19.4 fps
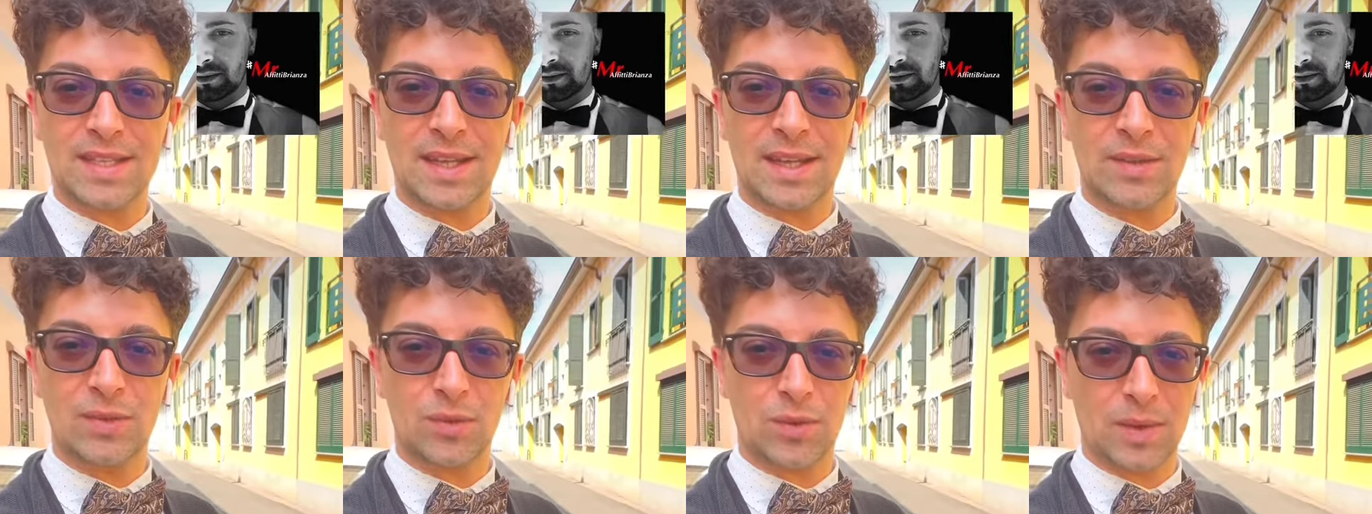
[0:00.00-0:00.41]

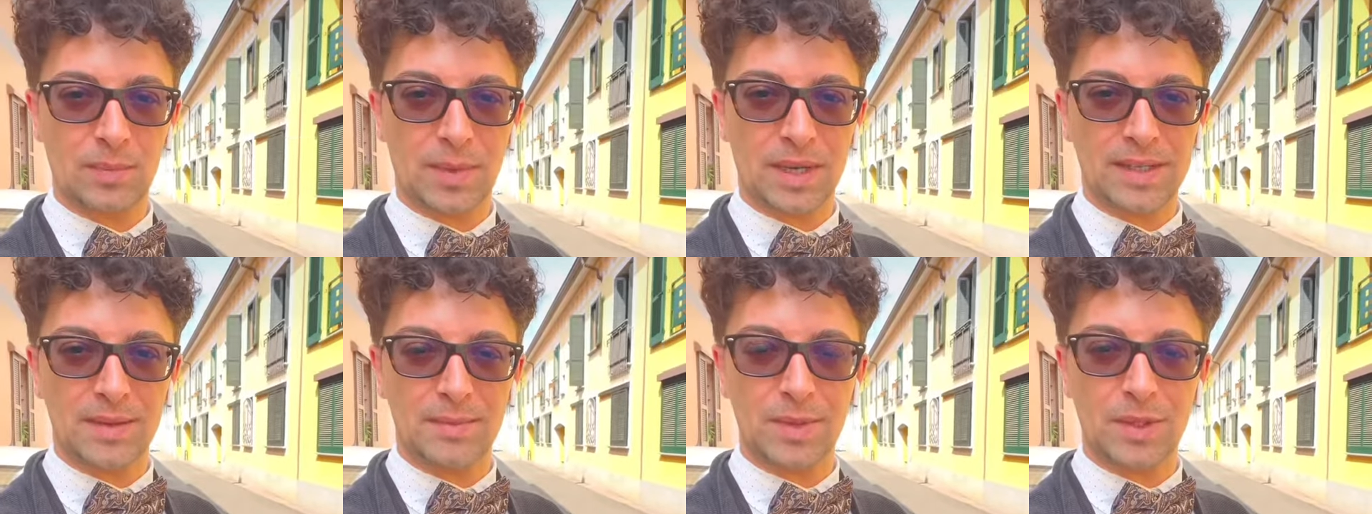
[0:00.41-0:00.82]
in un
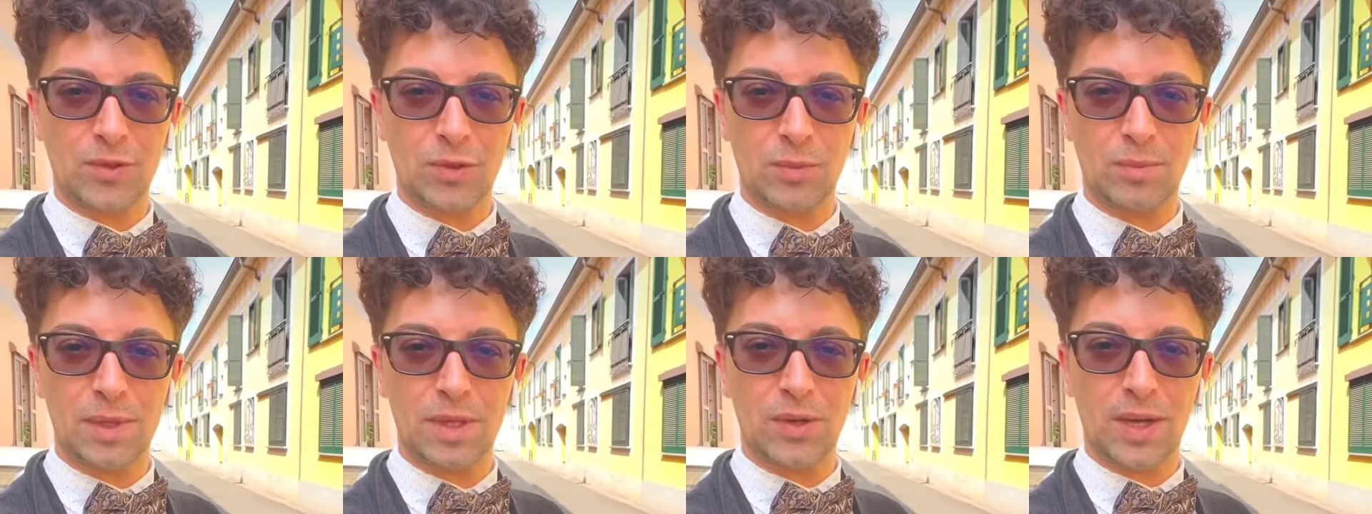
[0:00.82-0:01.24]
appartamento
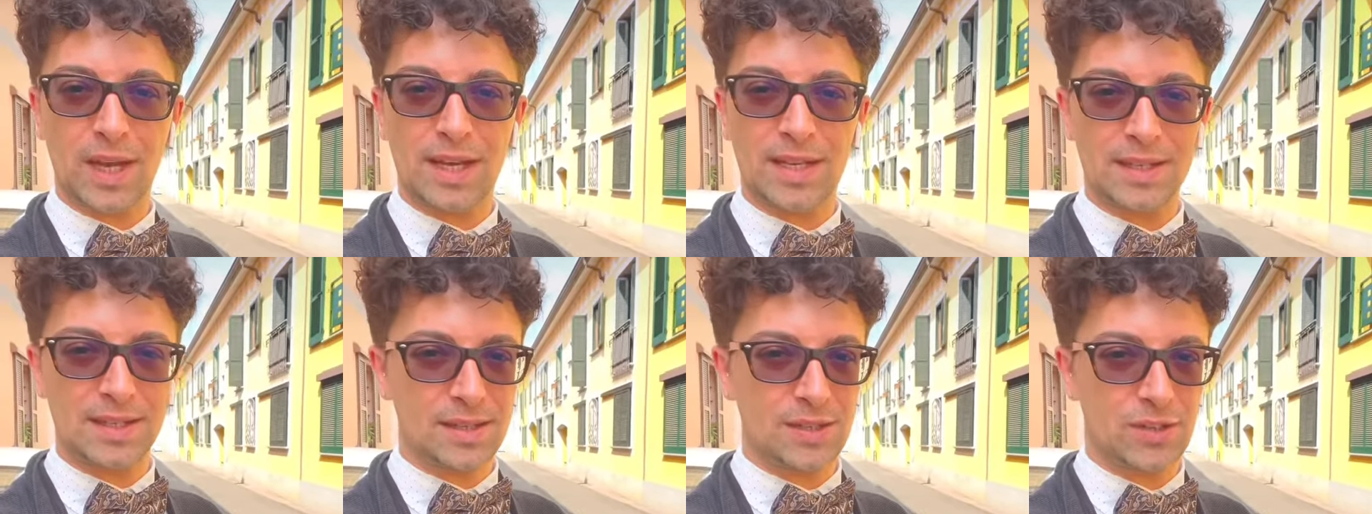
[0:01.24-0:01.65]
bilocale
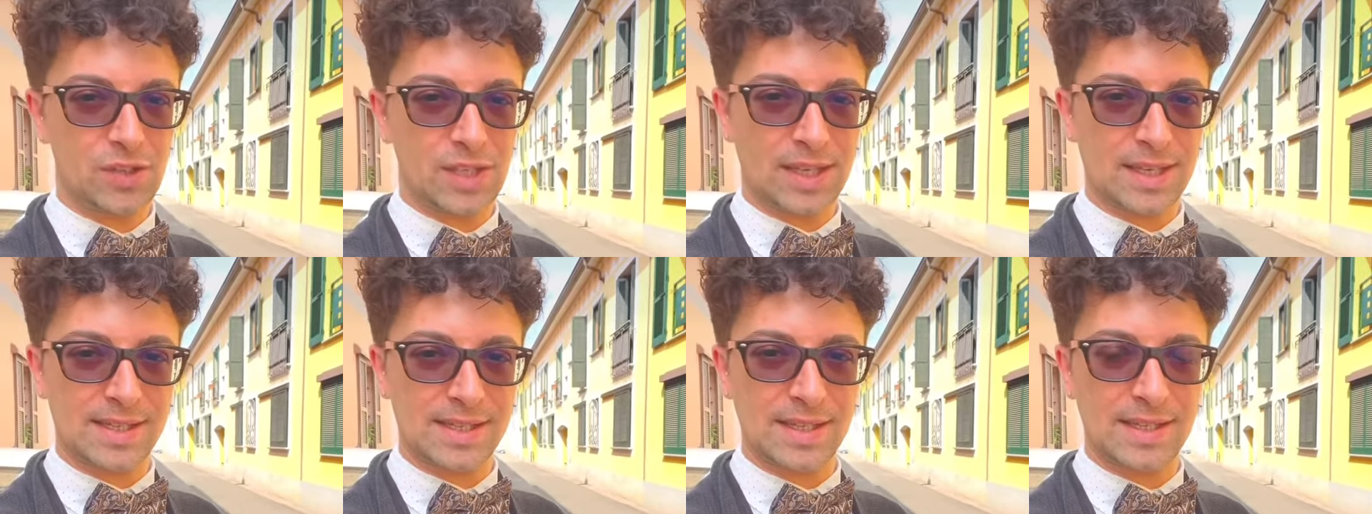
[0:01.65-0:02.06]
di circa
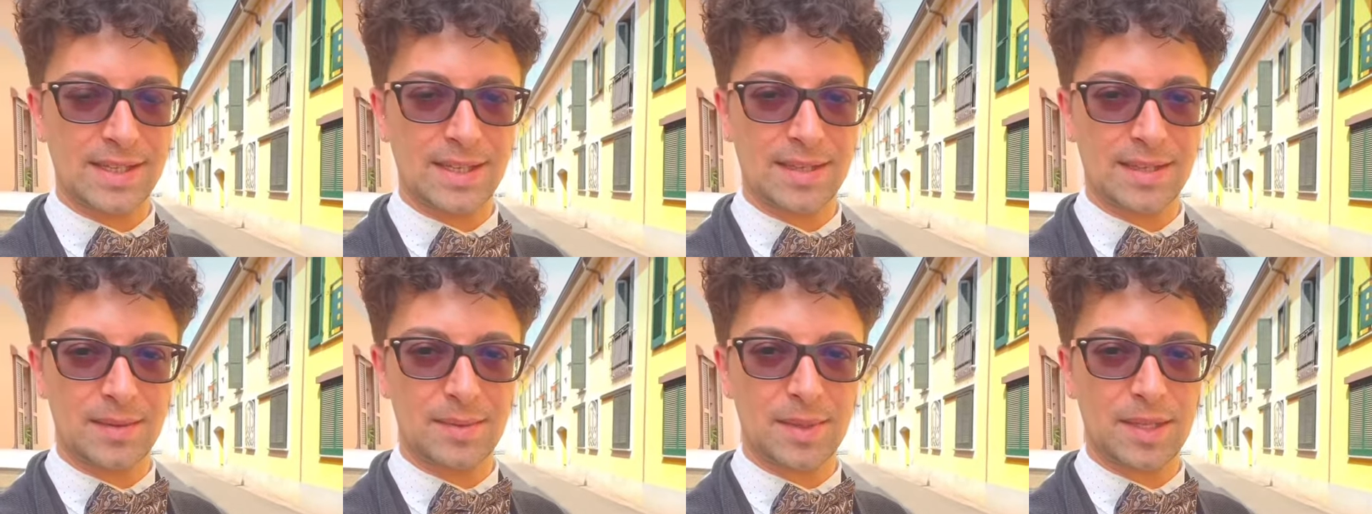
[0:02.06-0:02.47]
70
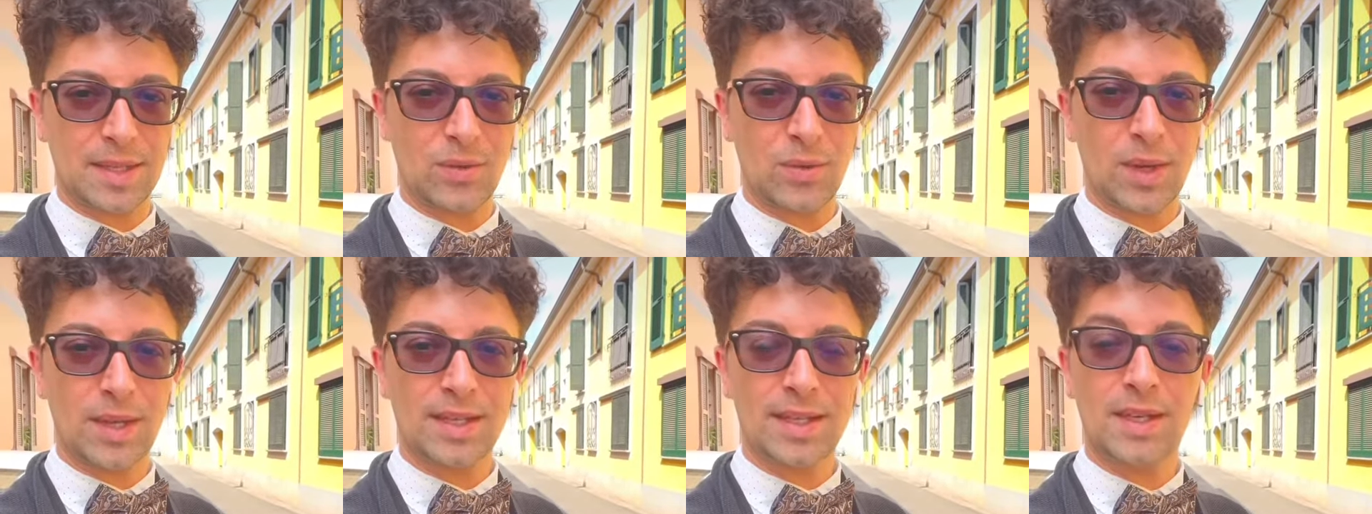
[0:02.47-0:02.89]
metri
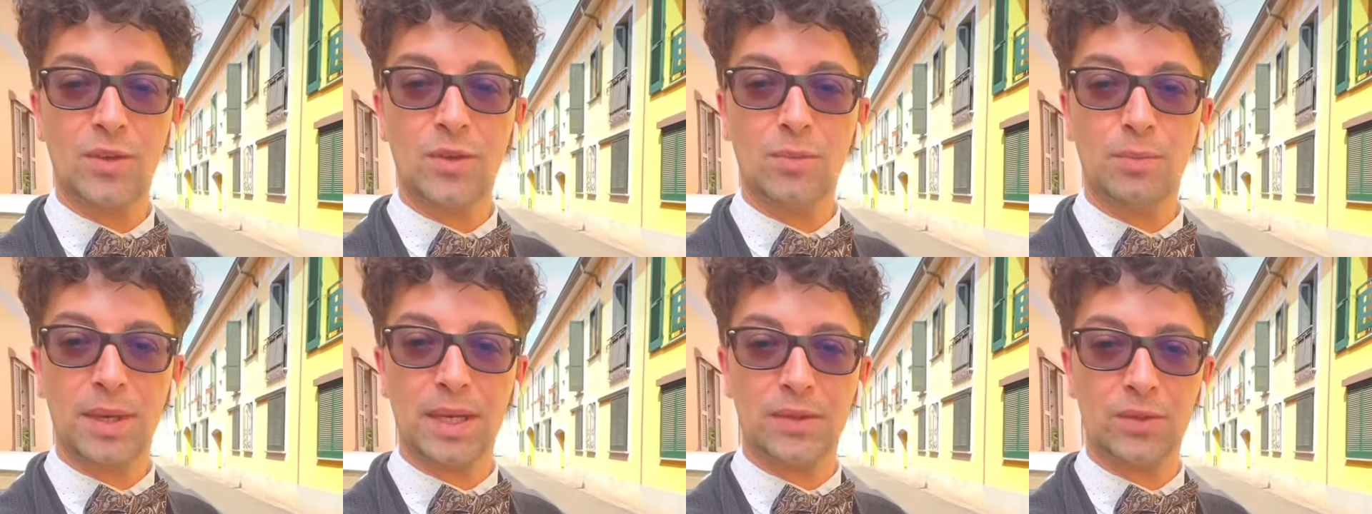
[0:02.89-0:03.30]
quadri
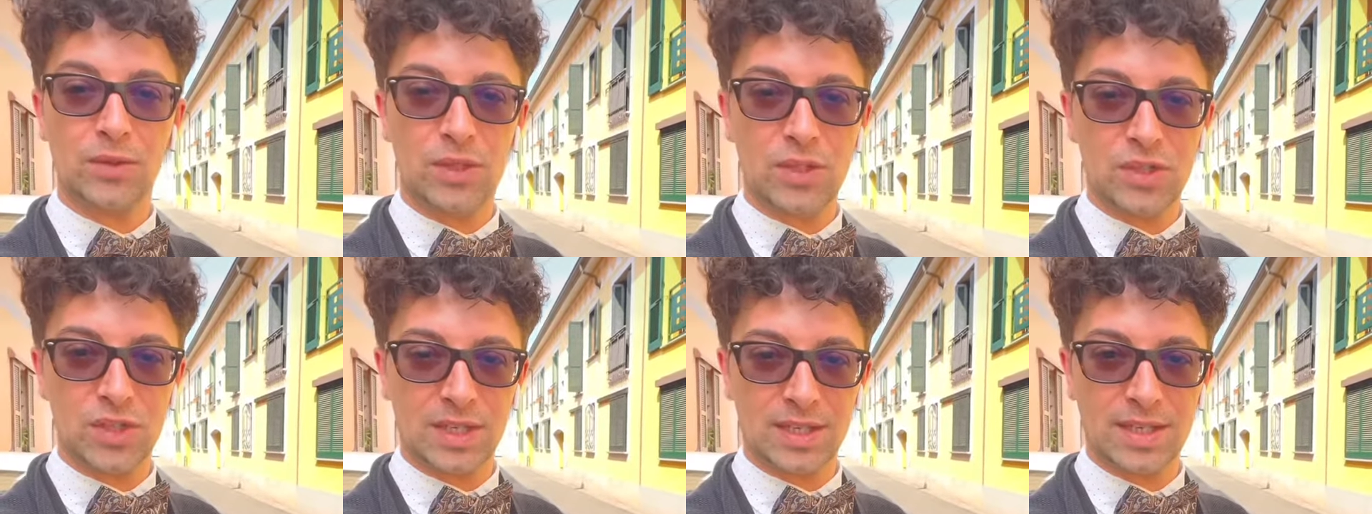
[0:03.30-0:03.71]
completo di
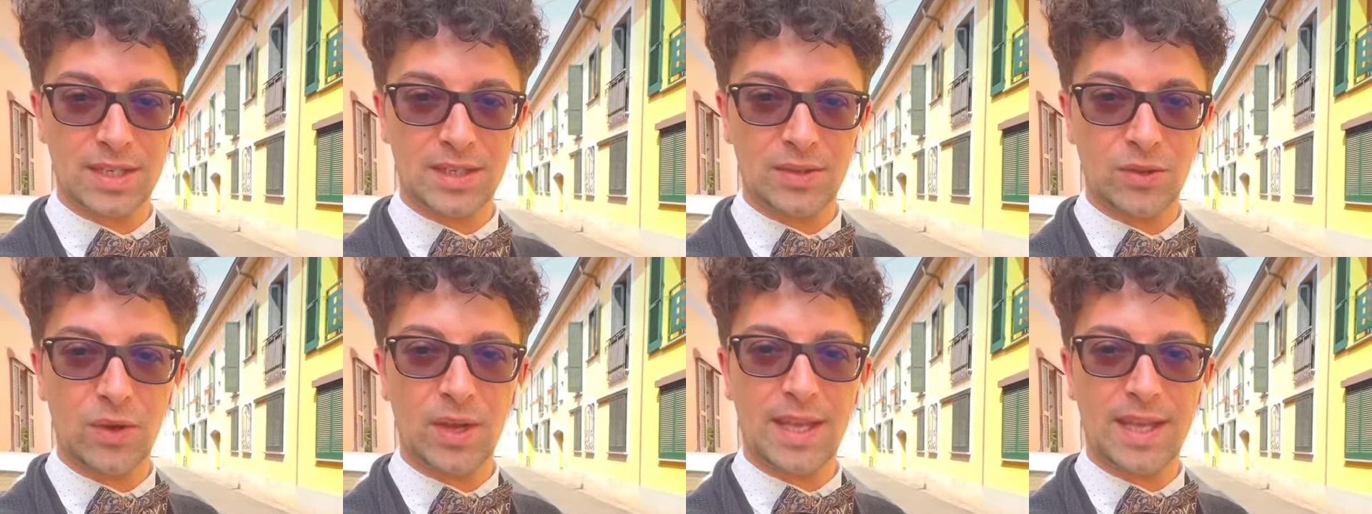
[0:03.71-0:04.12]

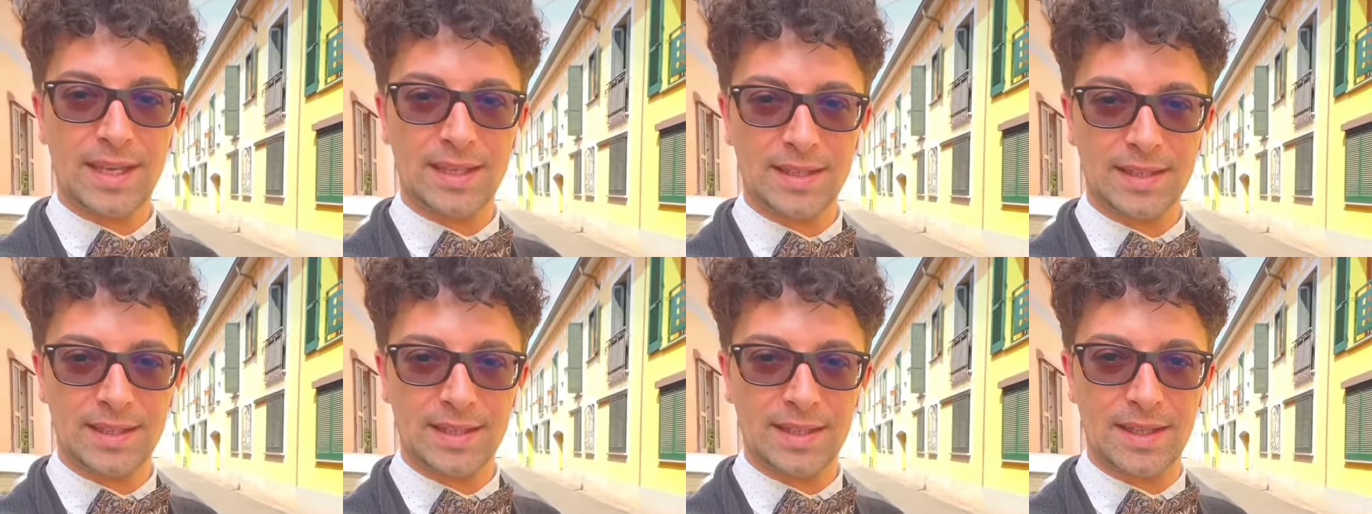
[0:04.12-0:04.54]
giardino e
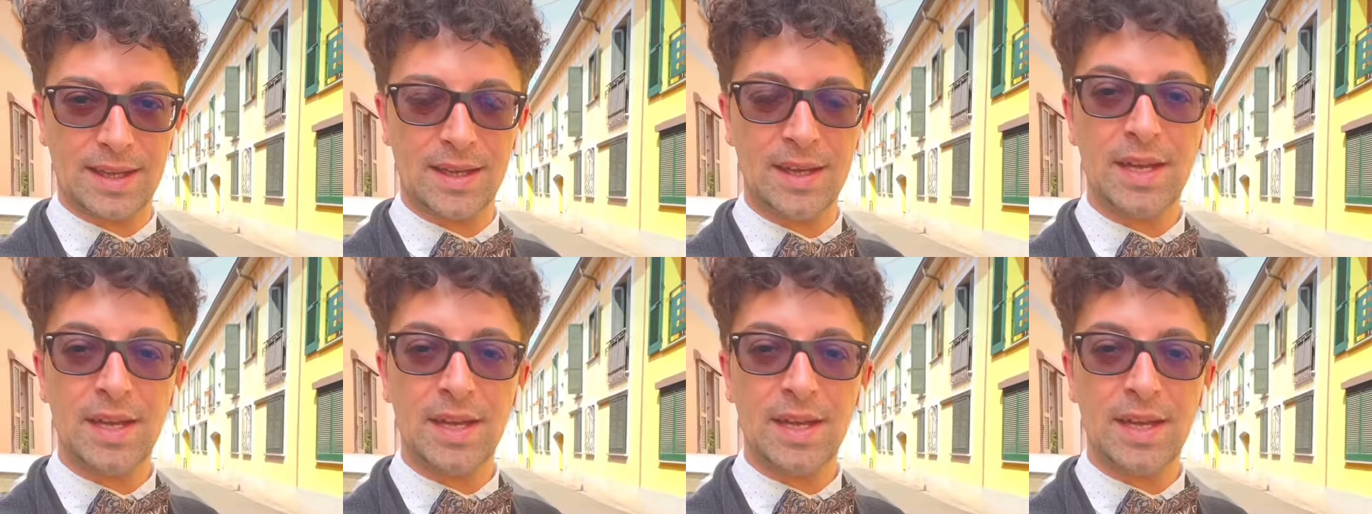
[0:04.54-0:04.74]
cantina.